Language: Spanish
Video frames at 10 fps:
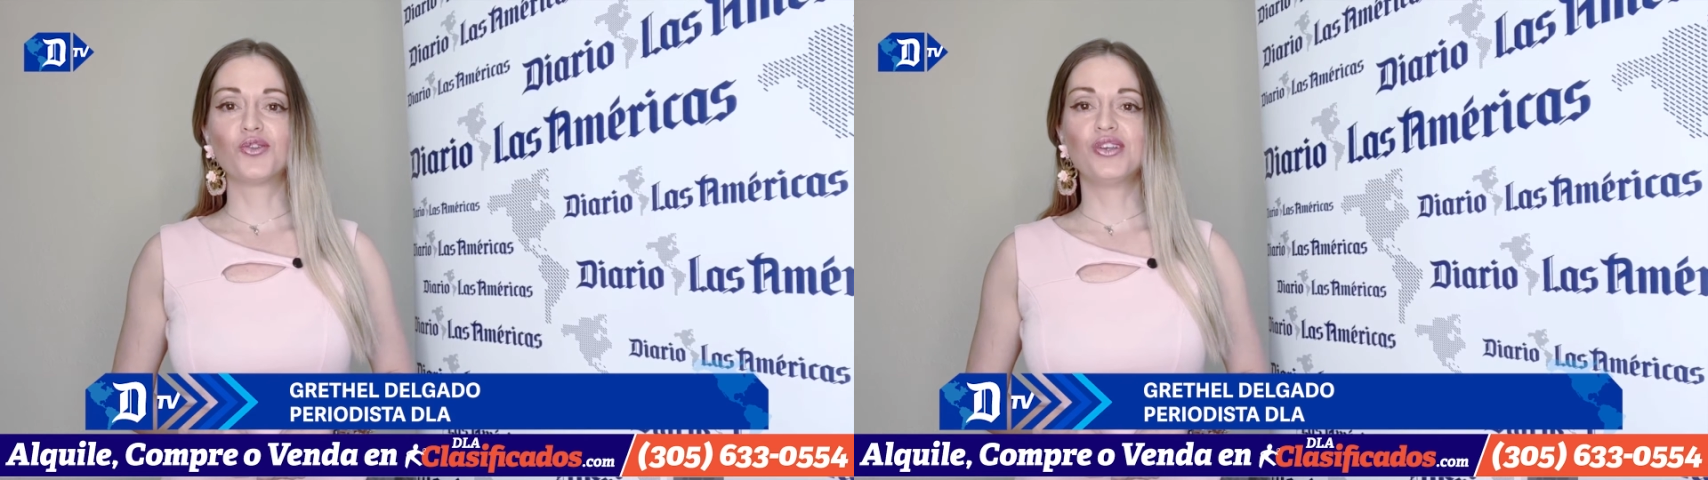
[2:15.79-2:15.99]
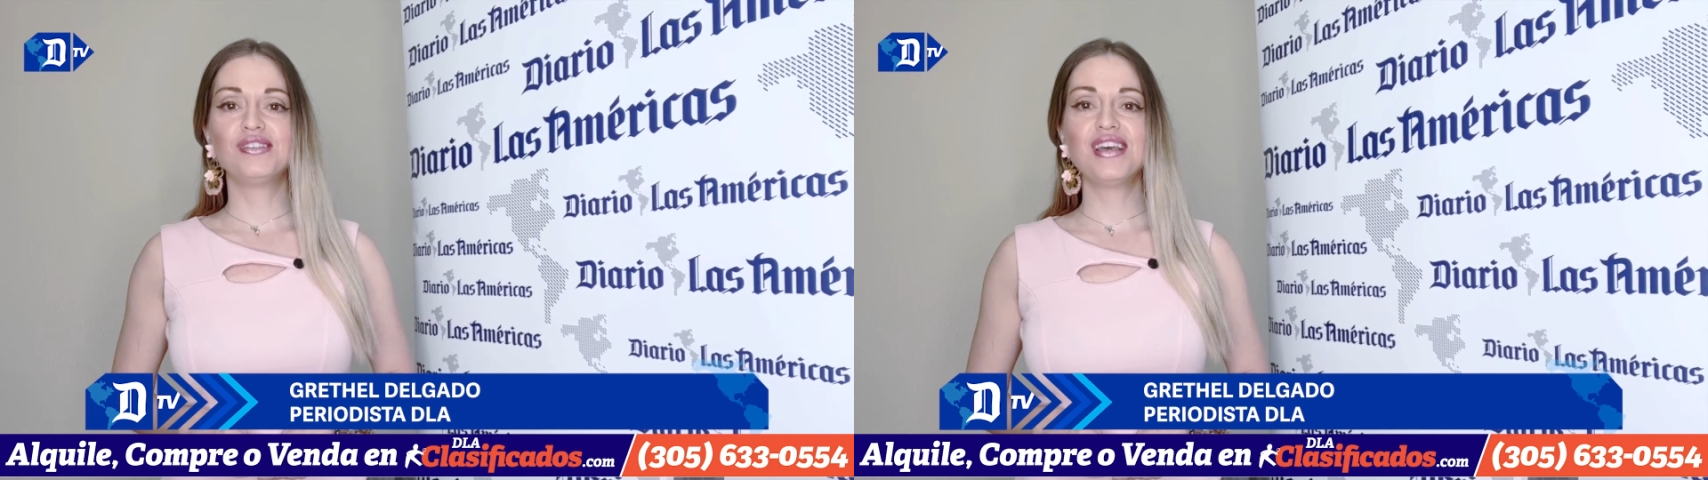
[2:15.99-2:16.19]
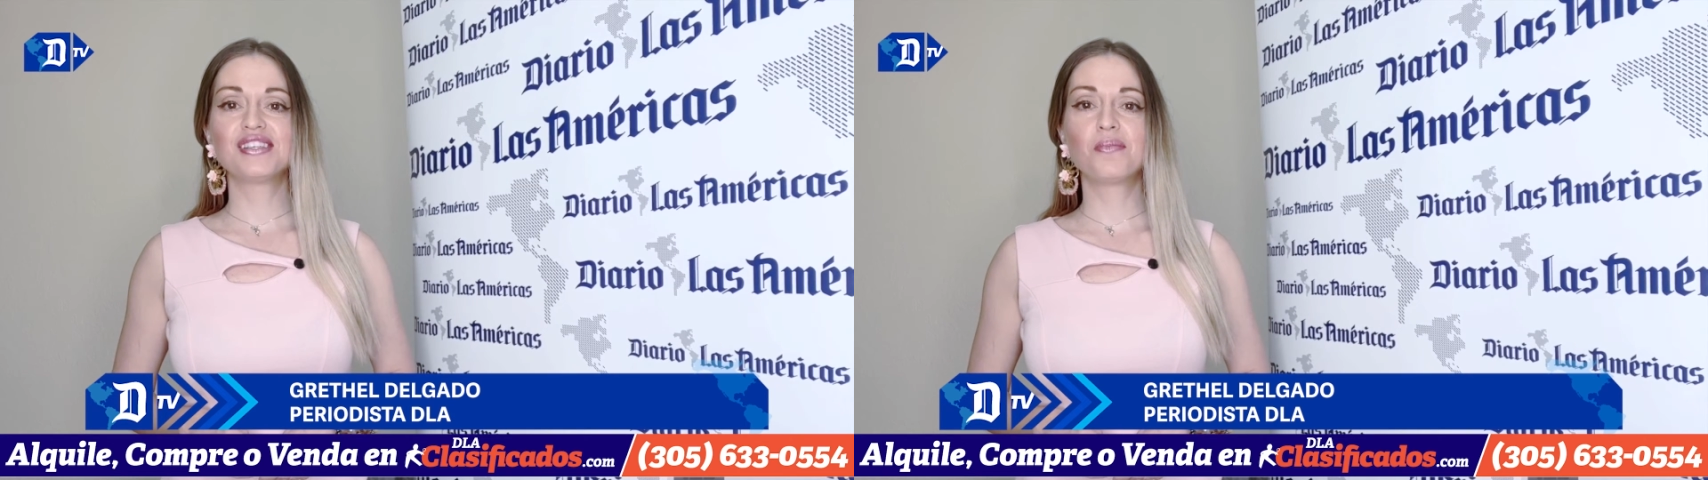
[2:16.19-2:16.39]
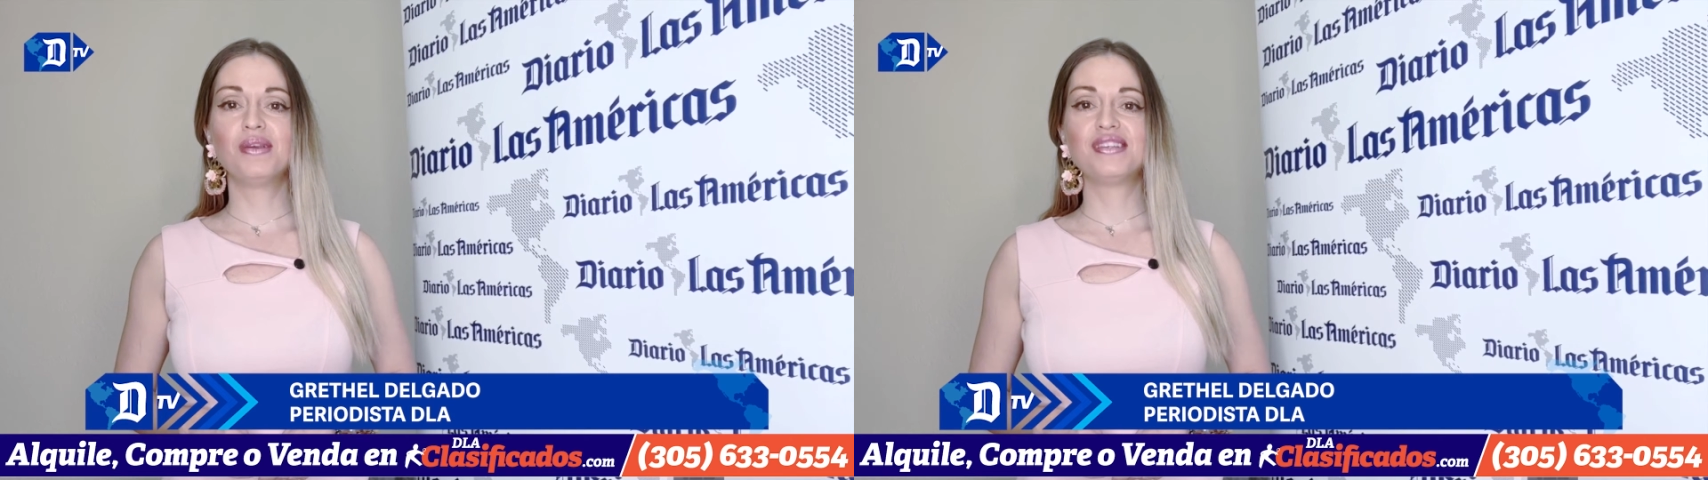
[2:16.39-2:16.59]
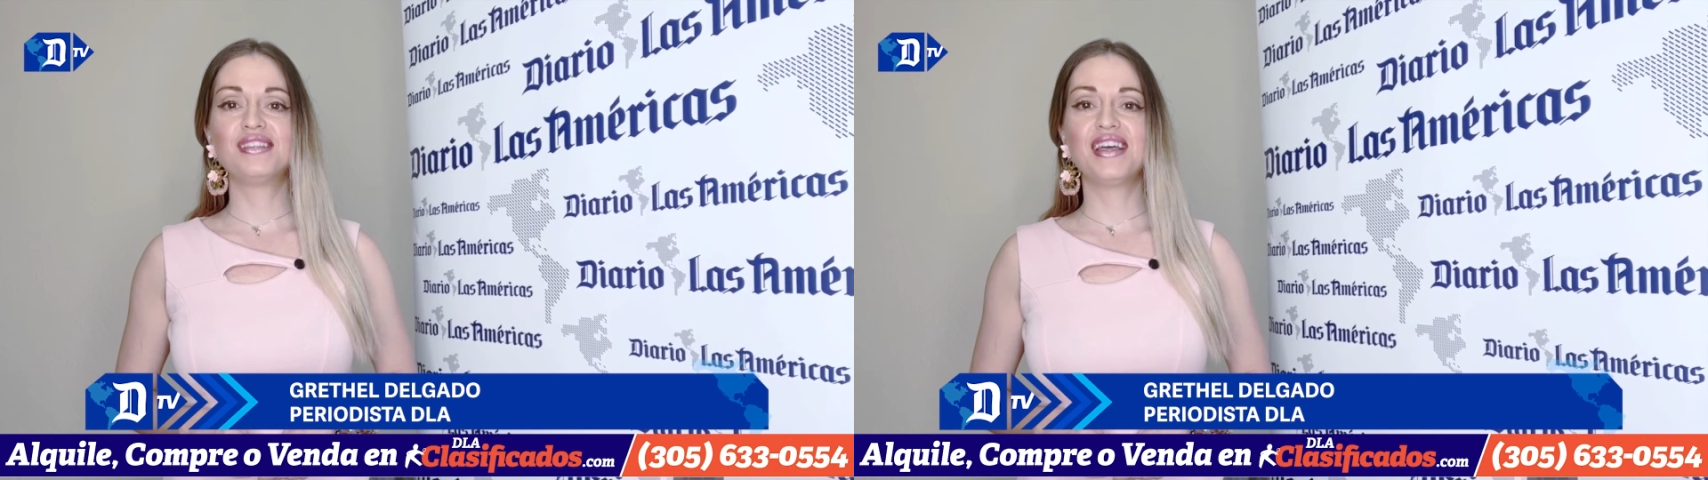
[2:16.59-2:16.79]
noticias,
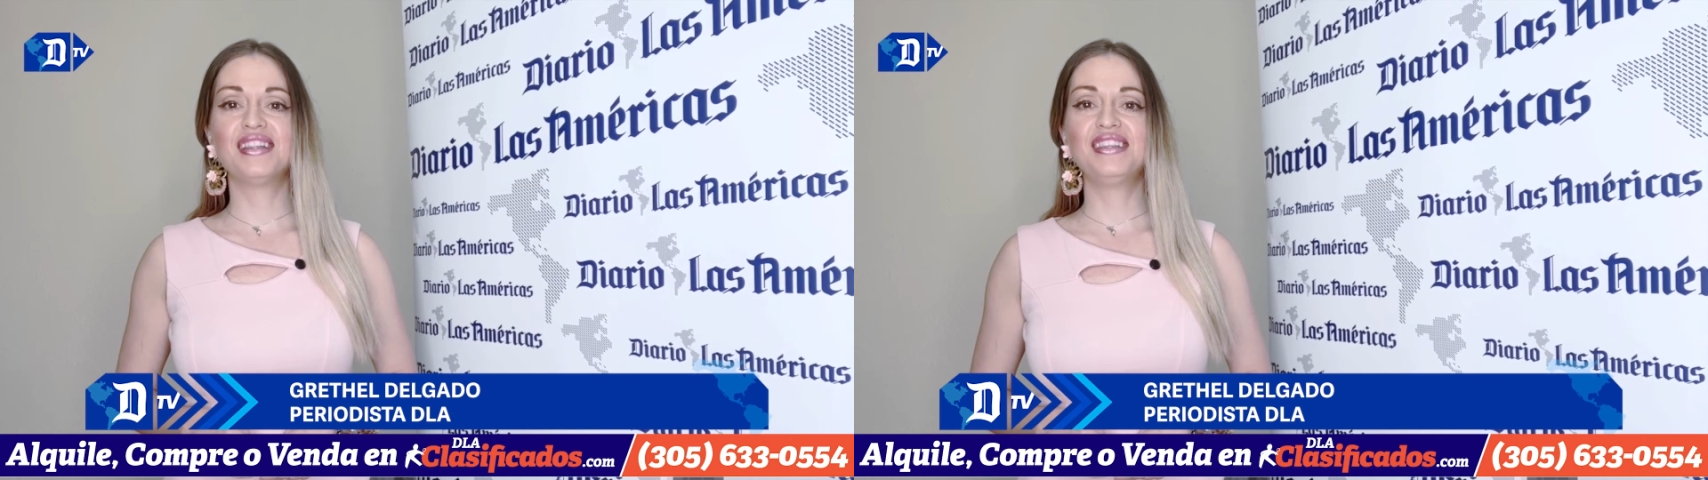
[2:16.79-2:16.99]
visite